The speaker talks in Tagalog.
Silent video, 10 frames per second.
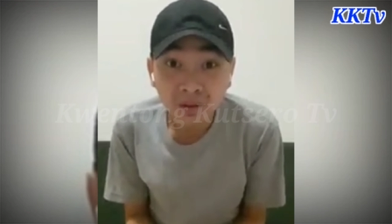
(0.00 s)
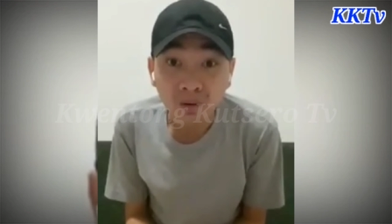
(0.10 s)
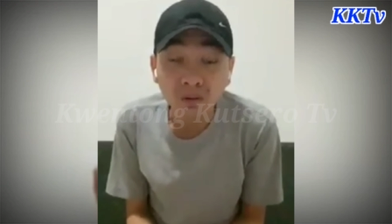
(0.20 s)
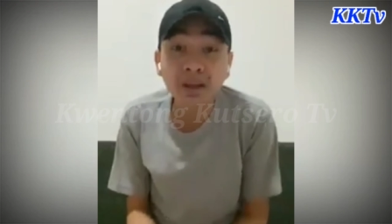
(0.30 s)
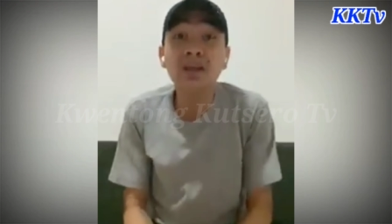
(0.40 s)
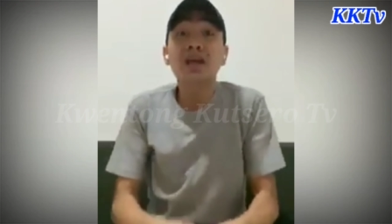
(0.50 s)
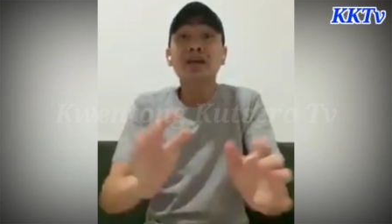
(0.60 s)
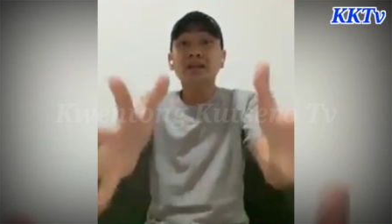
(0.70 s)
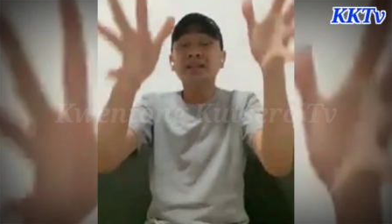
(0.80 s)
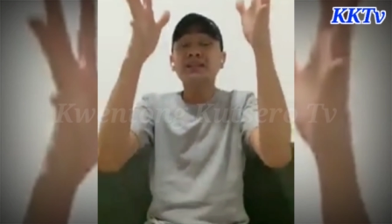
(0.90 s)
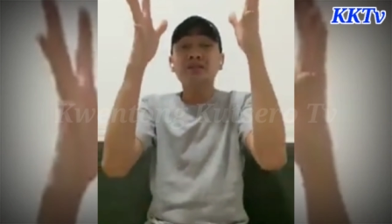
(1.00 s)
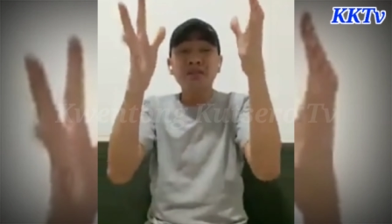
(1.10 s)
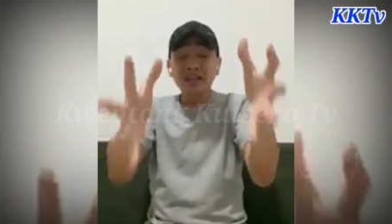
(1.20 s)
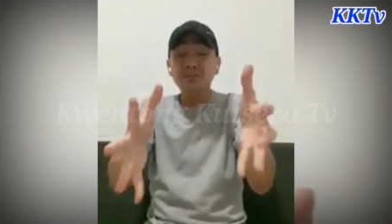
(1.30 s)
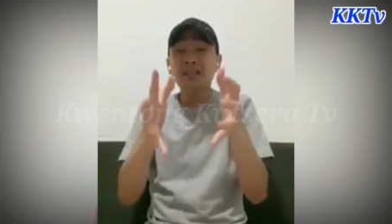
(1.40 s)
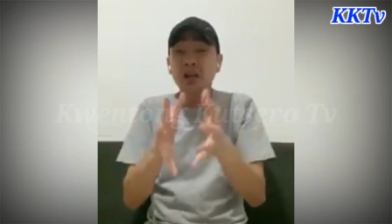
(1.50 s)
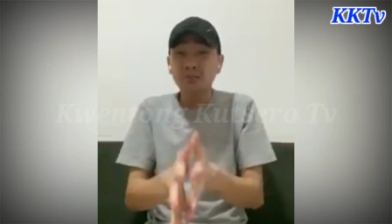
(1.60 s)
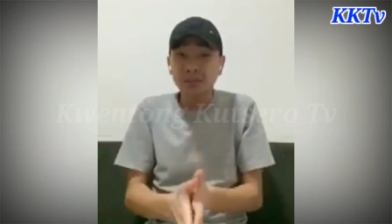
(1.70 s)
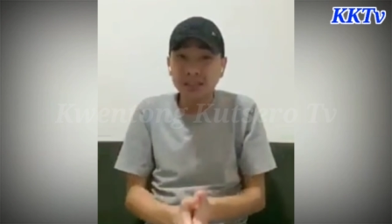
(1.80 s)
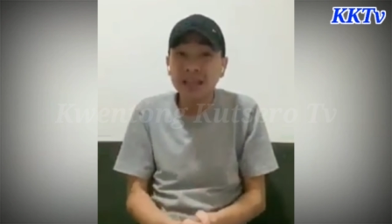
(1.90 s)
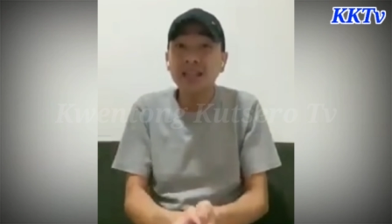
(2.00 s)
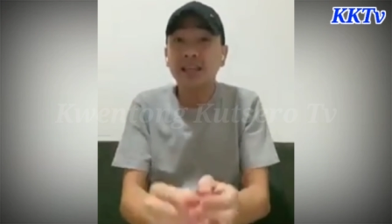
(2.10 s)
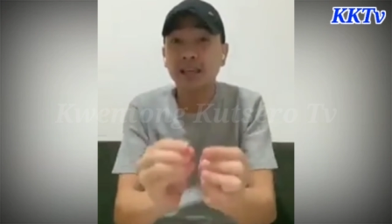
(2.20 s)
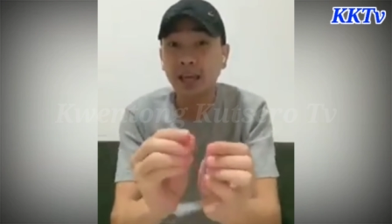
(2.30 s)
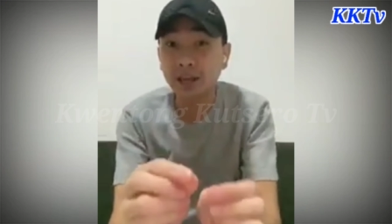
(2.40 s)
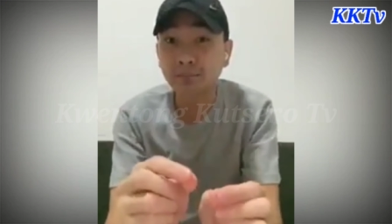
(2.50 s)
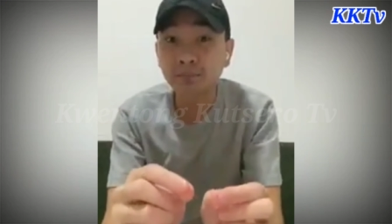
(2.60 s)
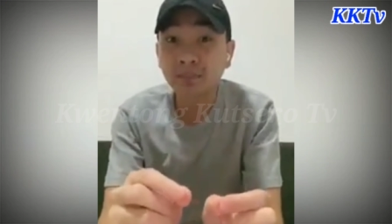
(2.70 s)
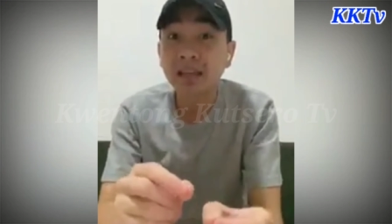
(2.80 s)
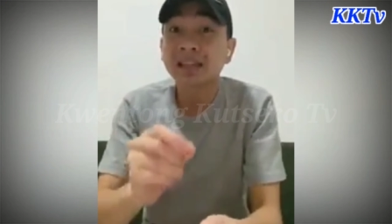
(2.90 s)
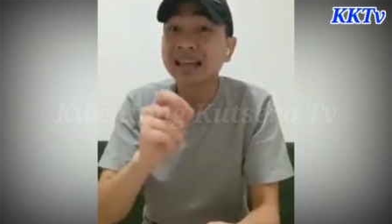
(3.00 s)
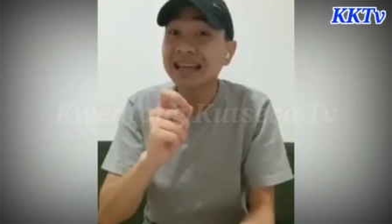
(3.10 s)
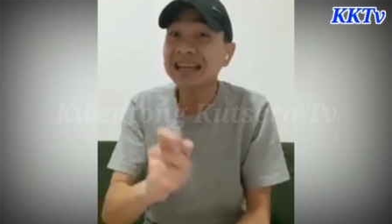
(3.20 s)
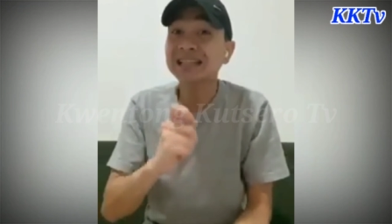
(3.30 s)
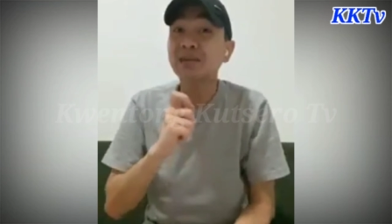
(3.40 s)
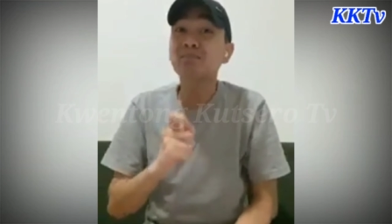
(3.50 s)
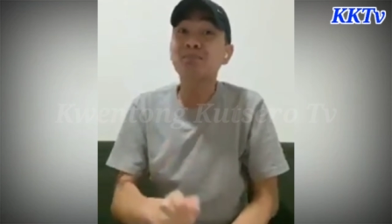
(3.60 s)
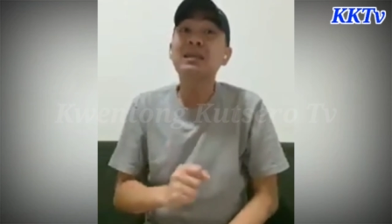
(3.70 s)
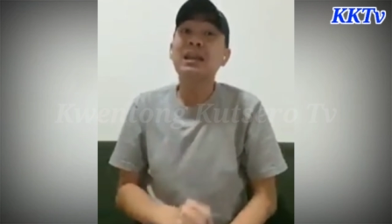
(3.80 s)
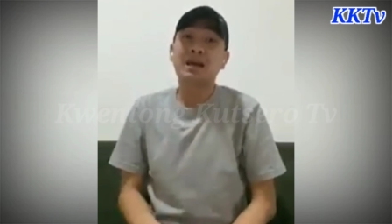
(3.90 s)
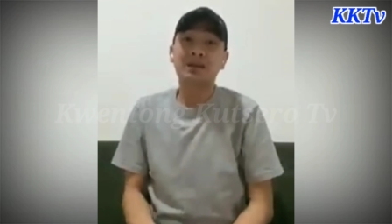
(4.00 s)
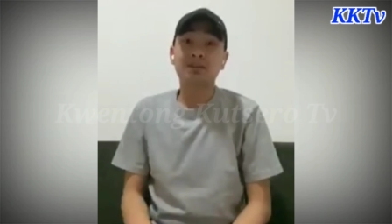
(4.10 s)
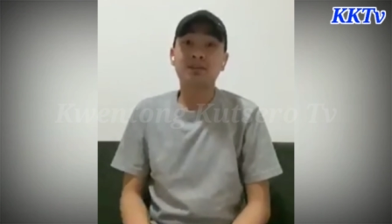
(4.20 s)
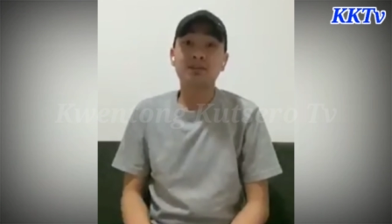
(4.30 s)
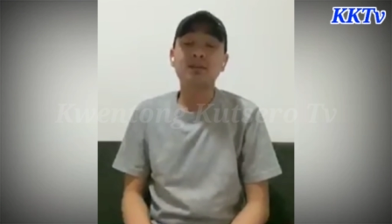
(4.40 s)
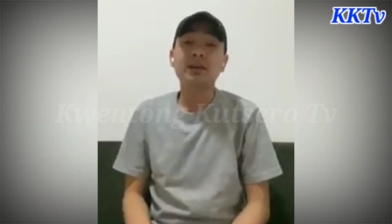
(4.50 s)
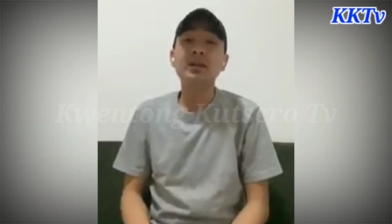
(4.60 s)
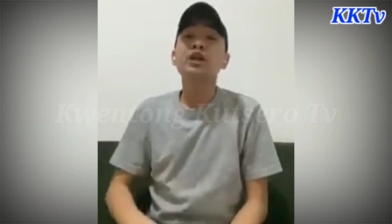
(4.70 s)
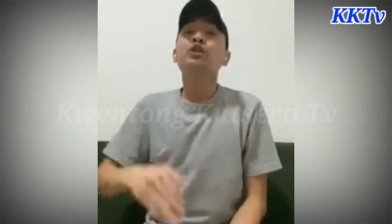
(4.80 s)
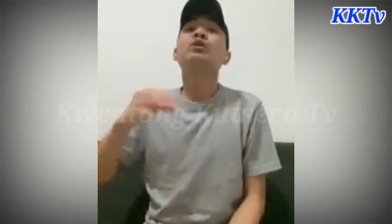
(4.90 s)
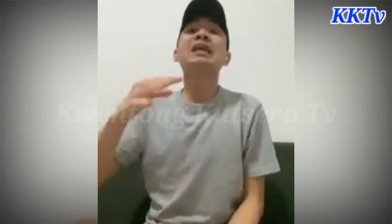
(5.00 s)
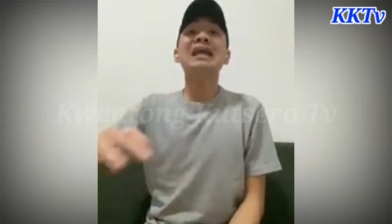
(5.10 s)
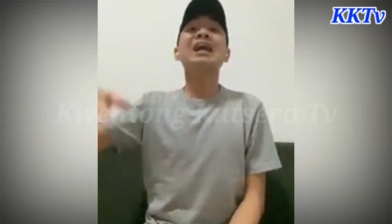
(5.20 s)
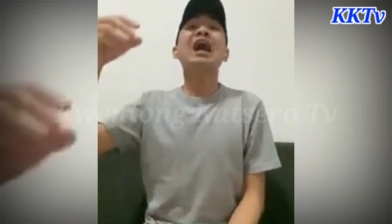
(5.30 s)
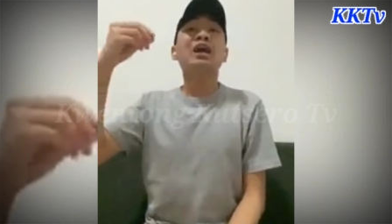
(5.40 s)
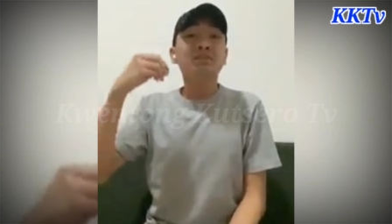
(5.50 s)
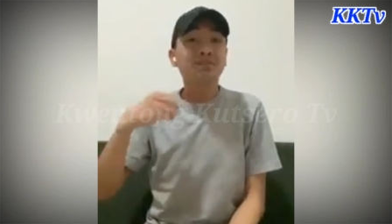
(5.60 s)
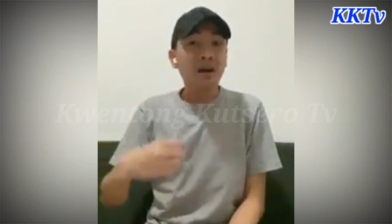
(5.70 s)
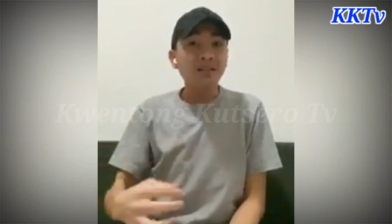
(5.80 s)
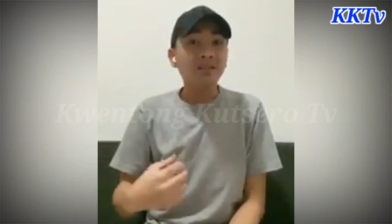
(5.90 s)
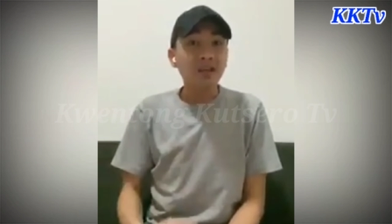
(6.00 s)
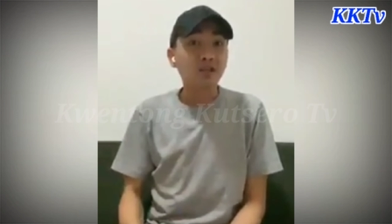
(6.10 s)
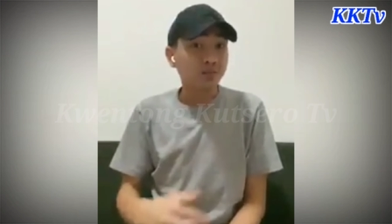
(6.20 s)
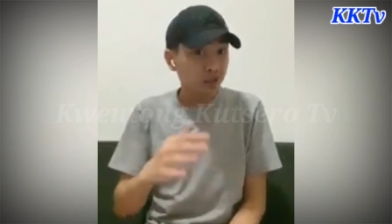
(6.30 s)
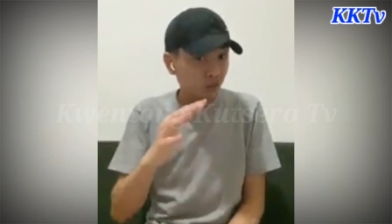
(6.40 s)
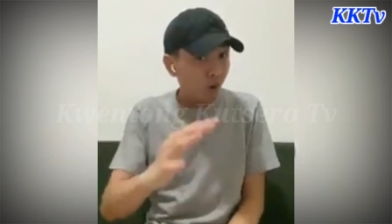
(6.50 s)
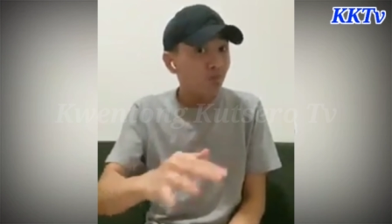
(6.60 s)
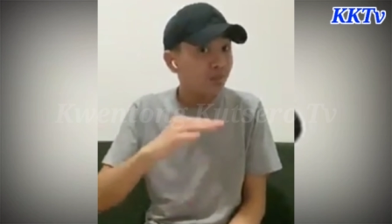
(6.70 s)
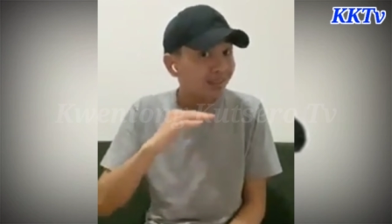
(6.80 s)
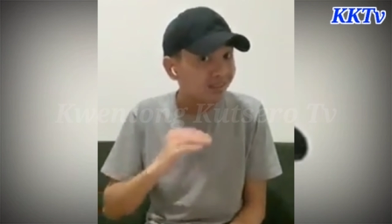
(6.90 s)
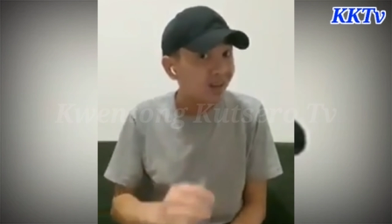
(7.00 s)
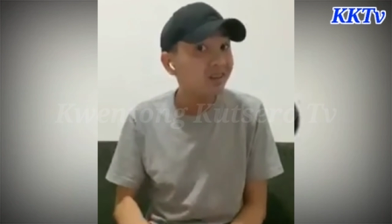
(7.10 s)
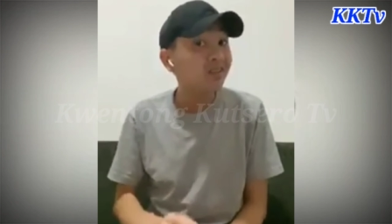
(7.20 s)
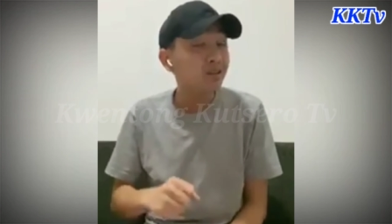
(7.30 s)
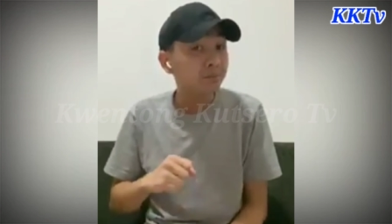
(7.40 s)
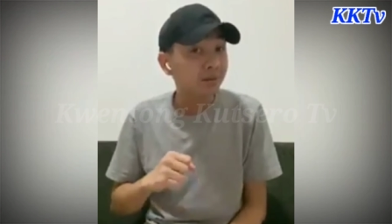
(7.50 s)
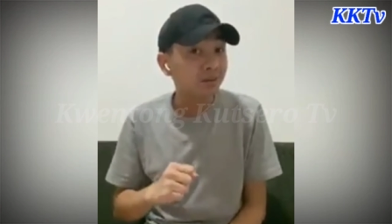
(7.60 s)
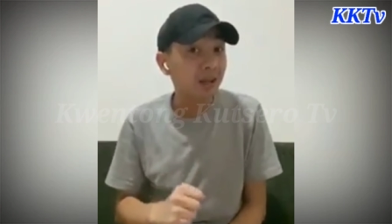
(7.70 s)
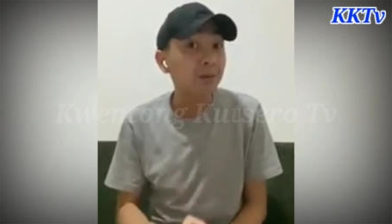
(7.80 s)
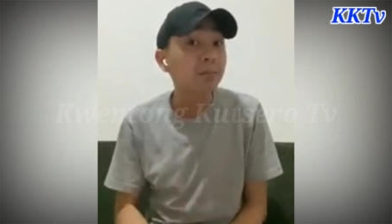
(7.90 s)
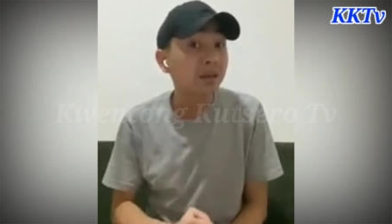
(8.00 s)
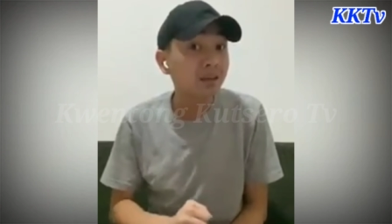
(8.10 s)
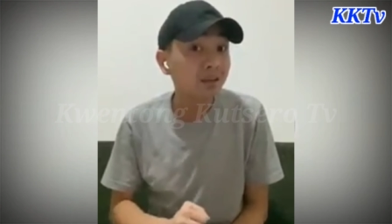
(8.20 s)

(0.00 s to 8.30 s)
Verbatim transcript: Okay? Ngayon, this is investments come syndicate. Naisip nila, okay, to take advantage of this COVID-19 pandemic.